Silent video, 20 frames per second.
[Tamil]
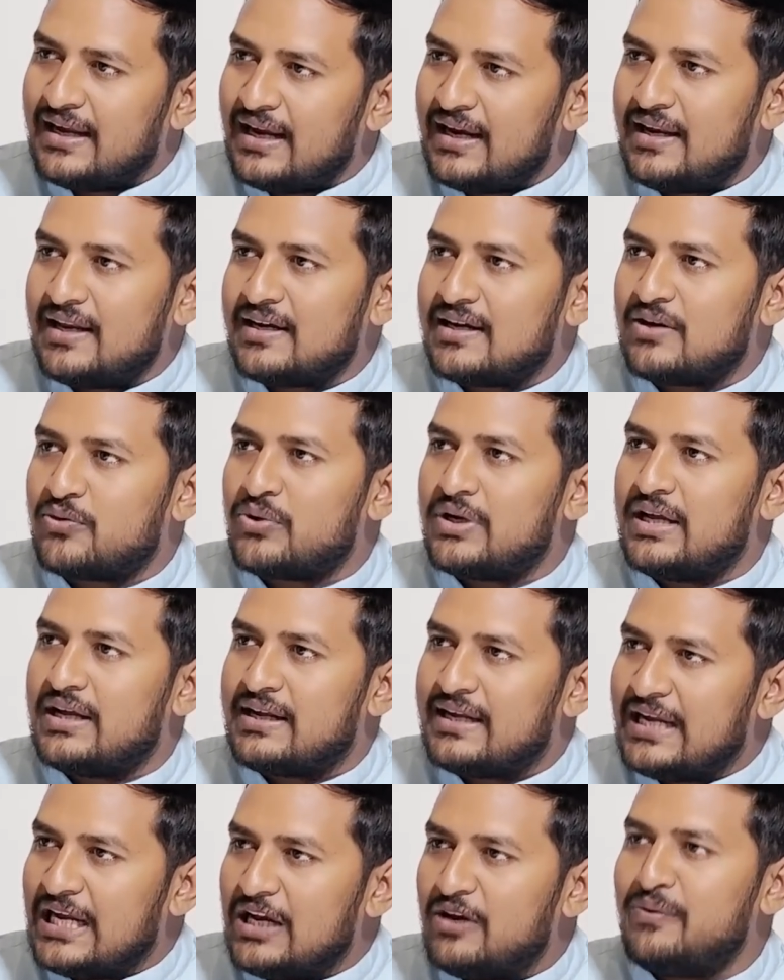கேட்டிருக்கக்கூடிய
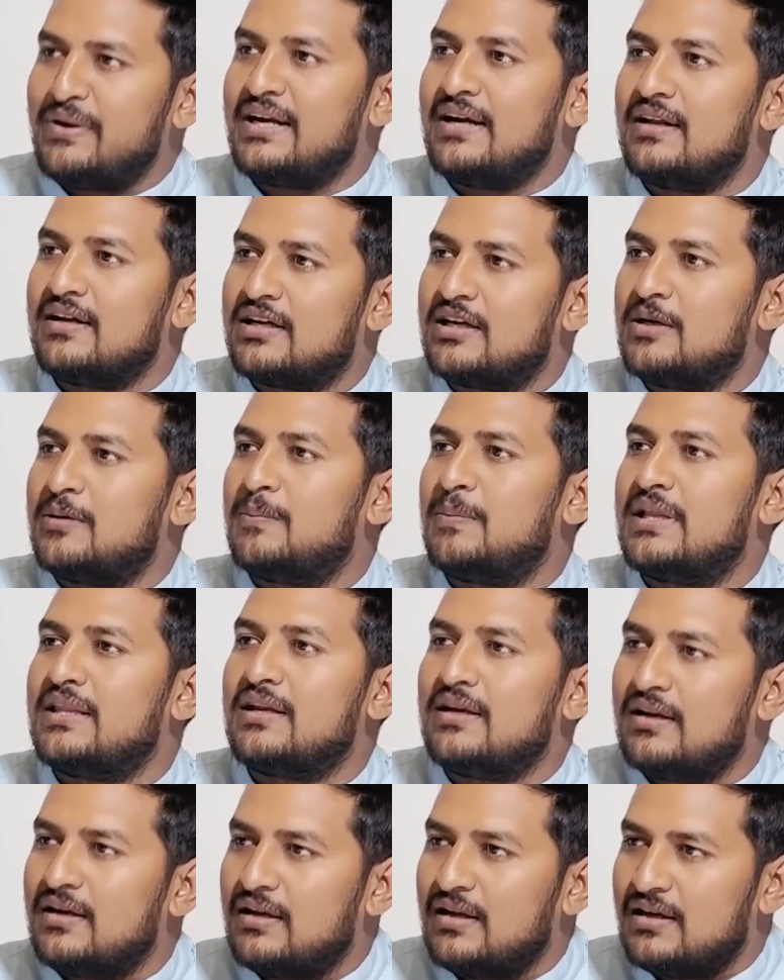கேள்விகளுக்கு
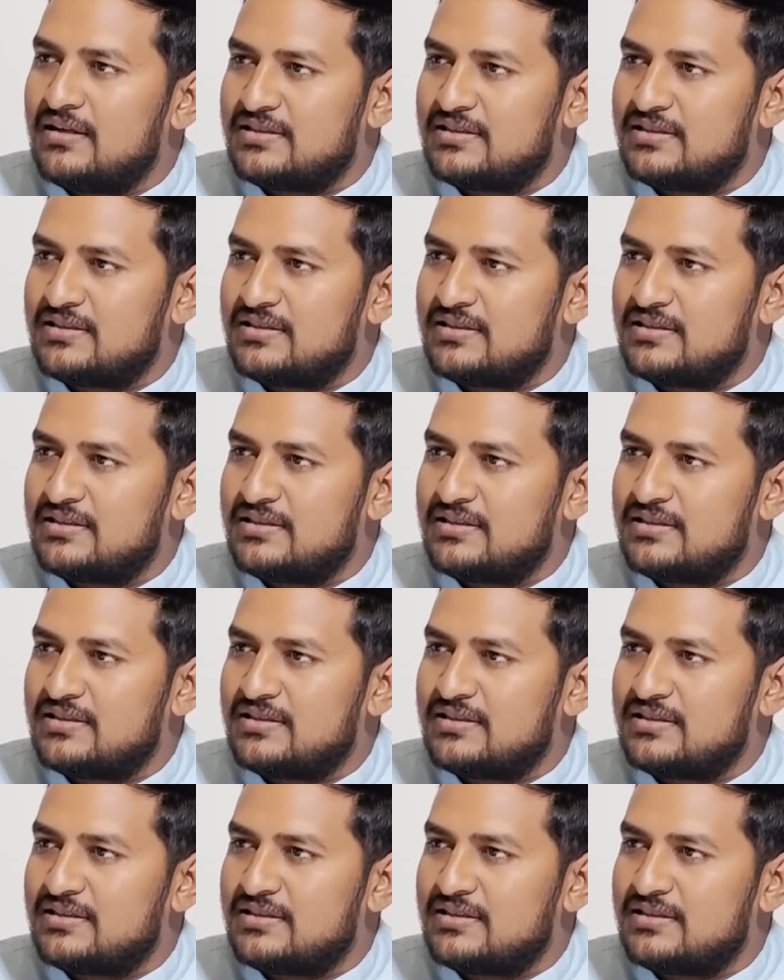பதில்